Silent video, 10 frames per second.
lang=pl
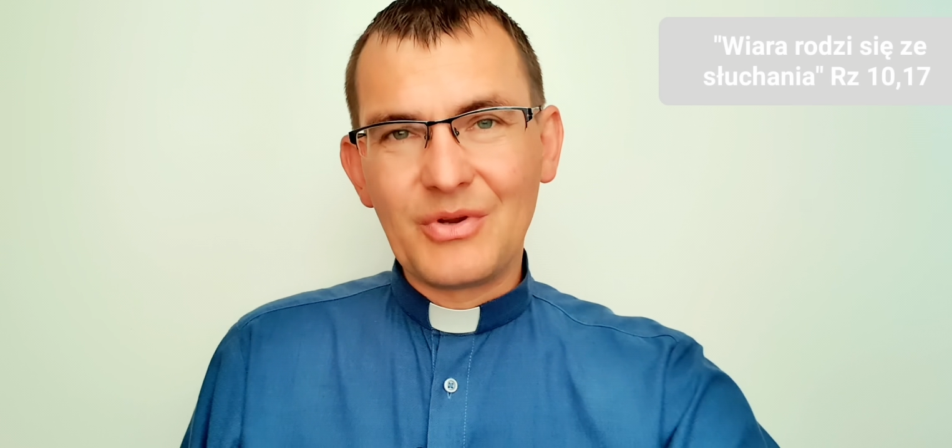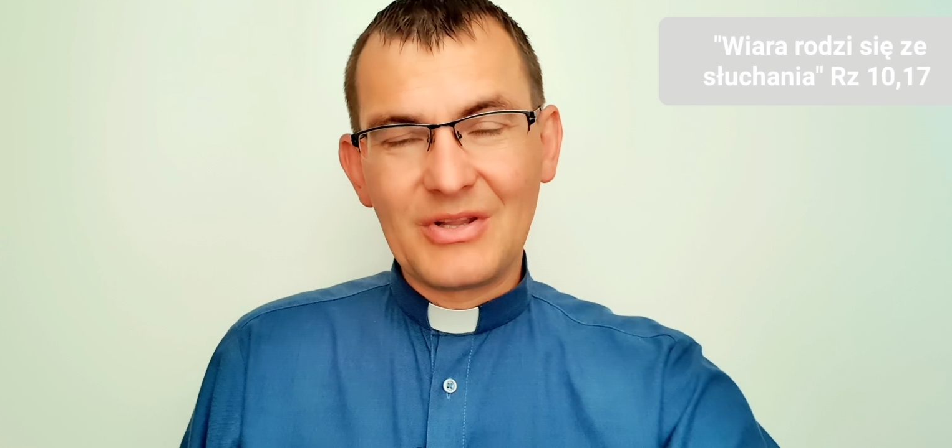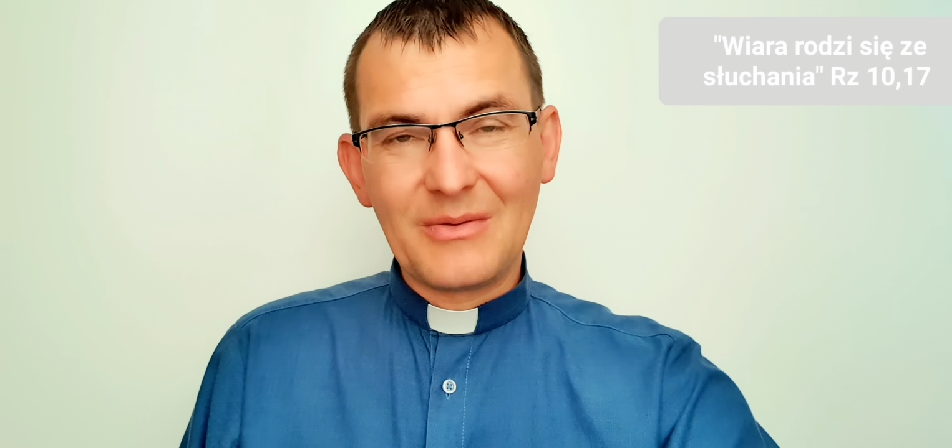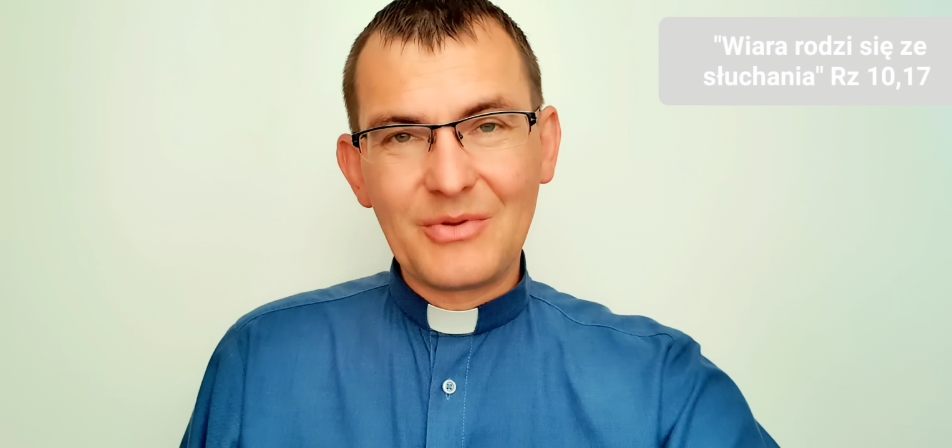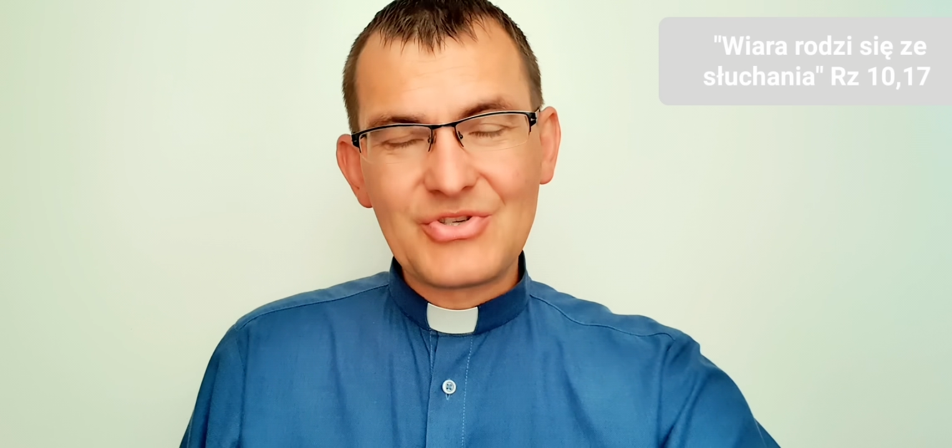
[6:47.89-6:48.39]

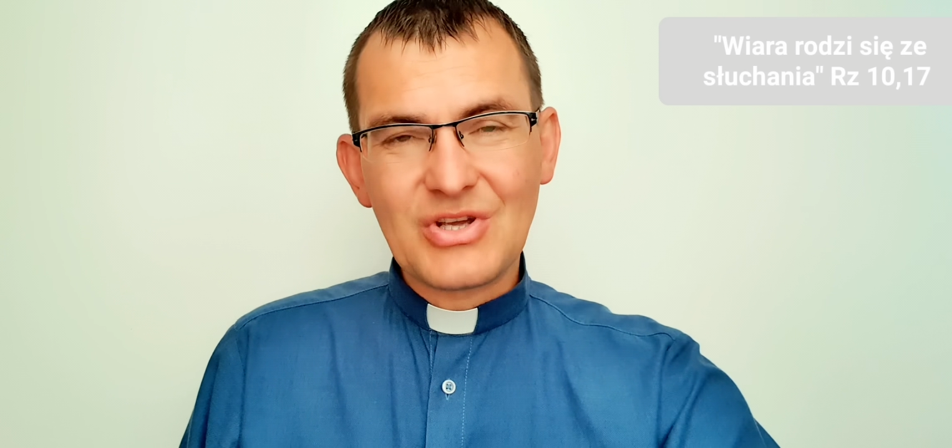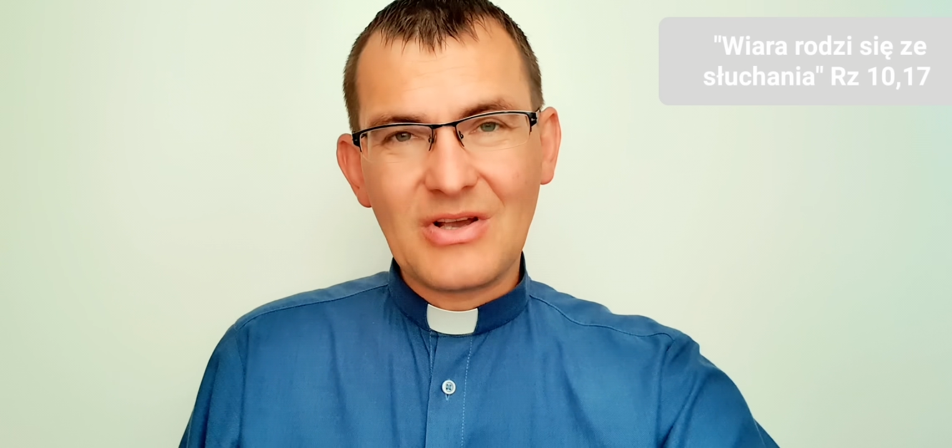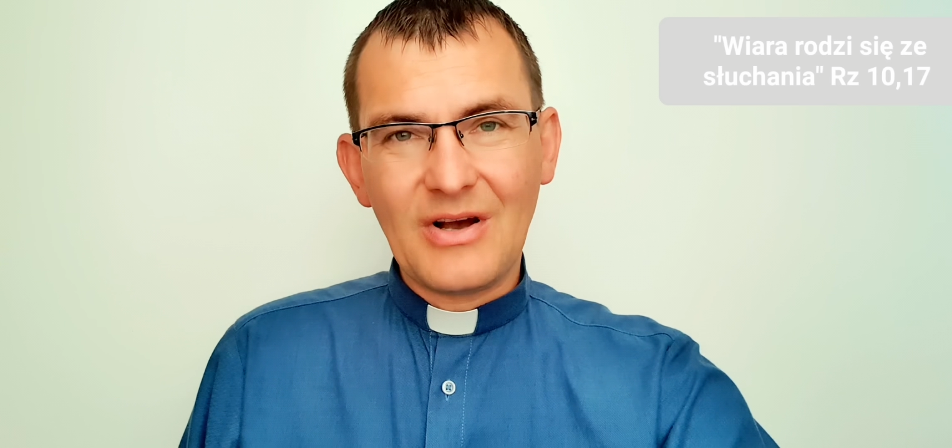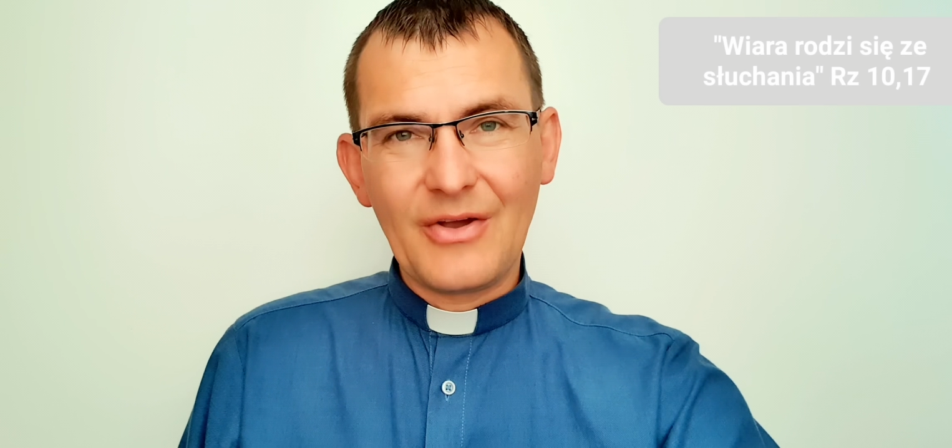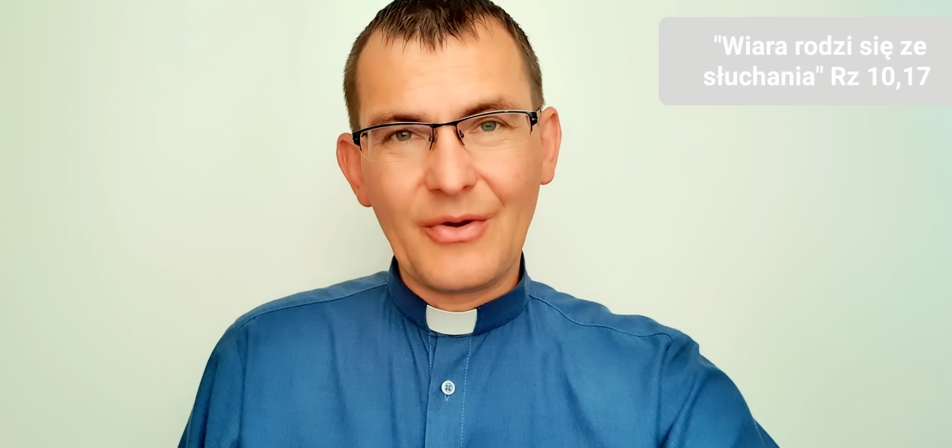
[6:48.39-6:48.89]
niech na mnie
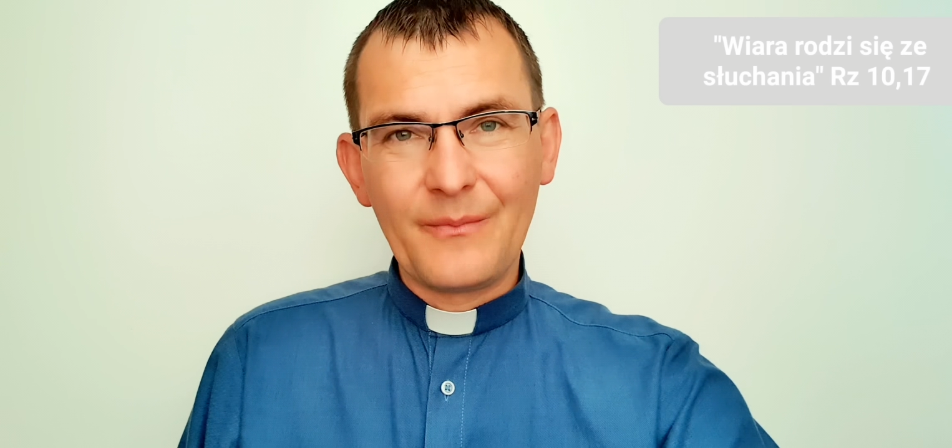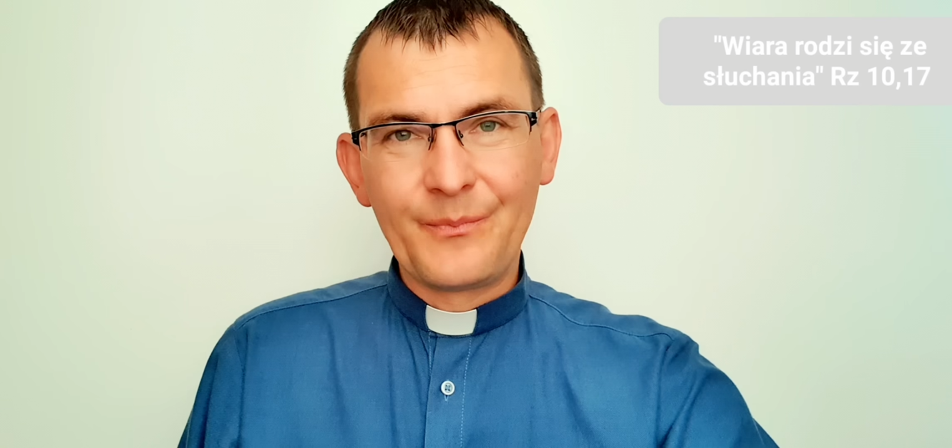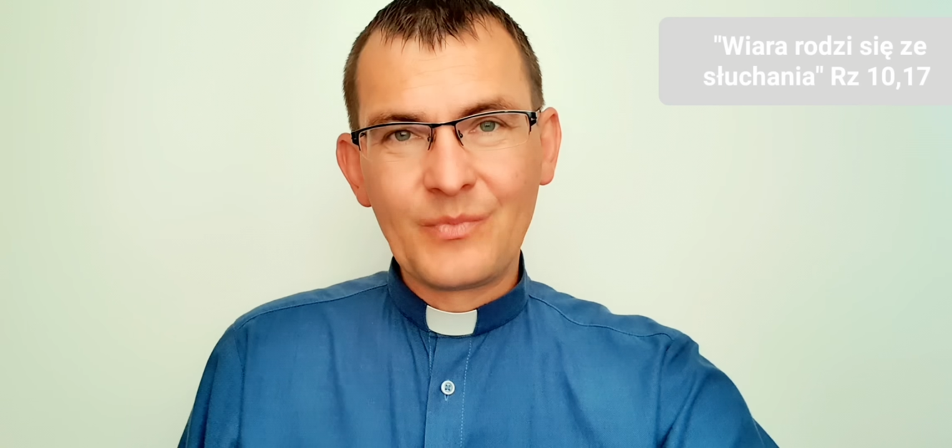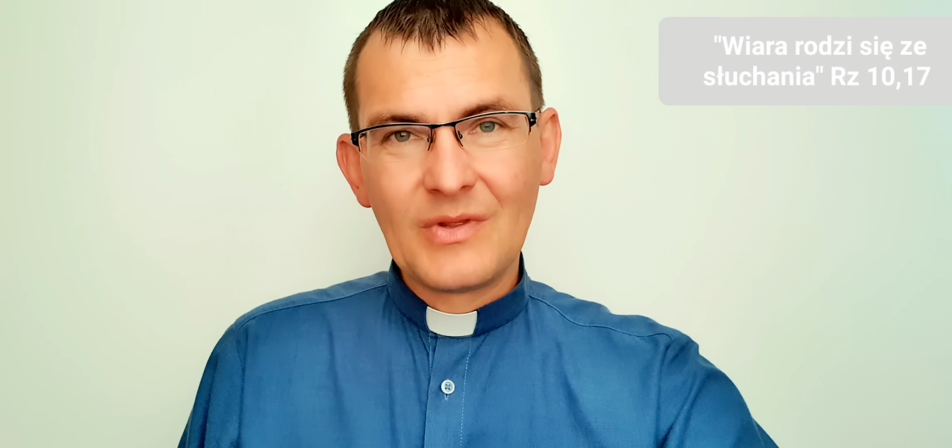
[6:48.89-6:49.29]
czekają.